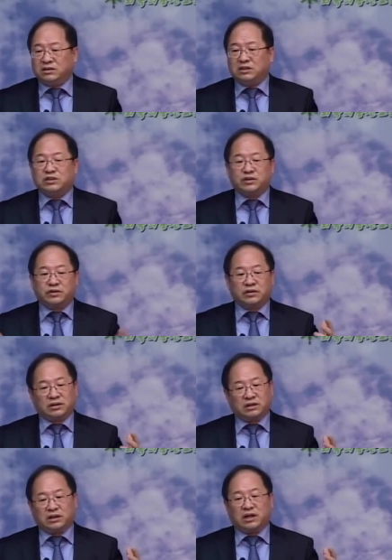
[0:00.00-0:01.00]

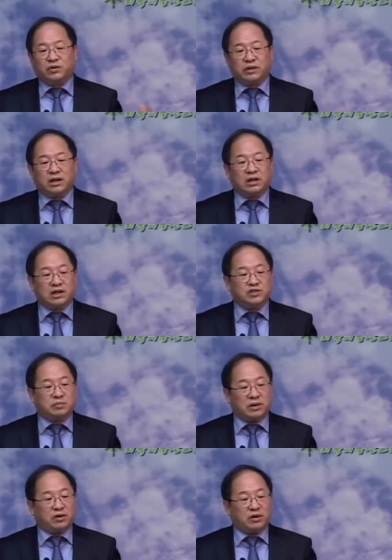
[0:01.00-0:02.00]
기적이라고 얘기할
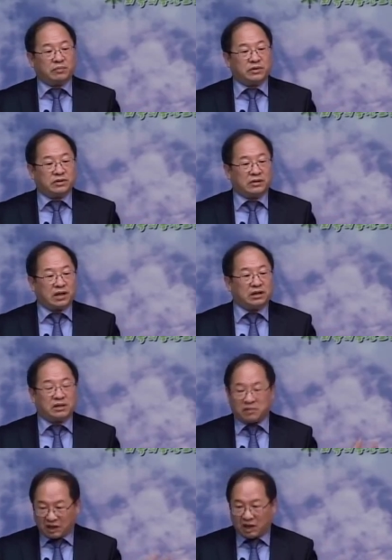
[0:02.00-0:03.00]
수밖에 없는
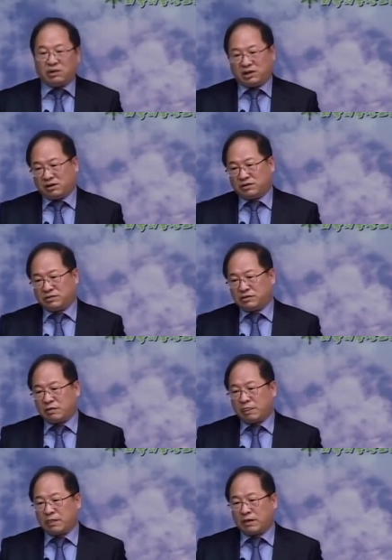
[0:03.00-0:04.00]
하나님의 계획인 거죠.
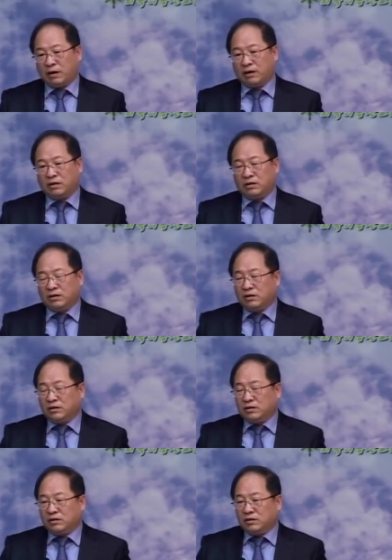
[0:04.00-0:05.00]
네.
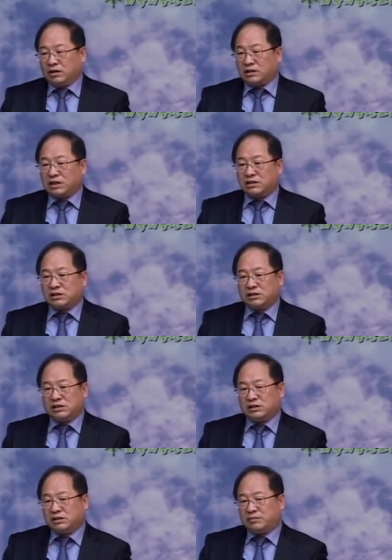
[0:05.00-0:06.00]
그러니까
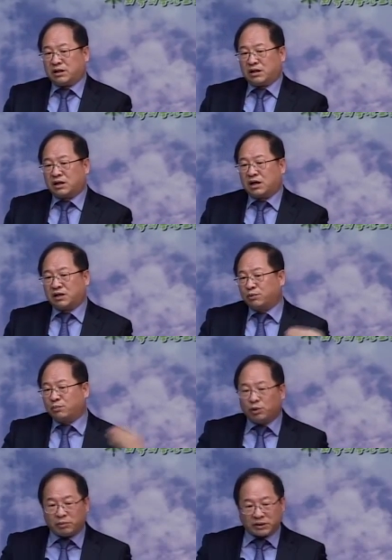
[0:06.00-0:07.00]
사실 이 마리아가 가서
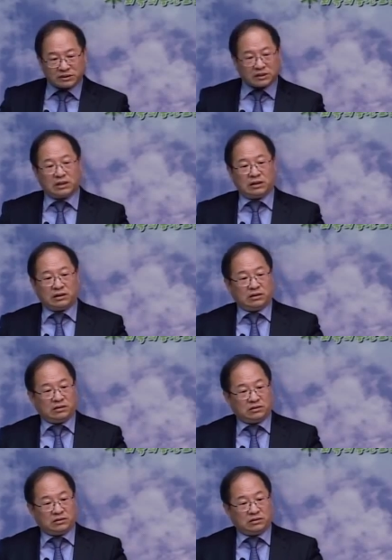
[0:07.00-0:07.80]
뭘 봤을까요?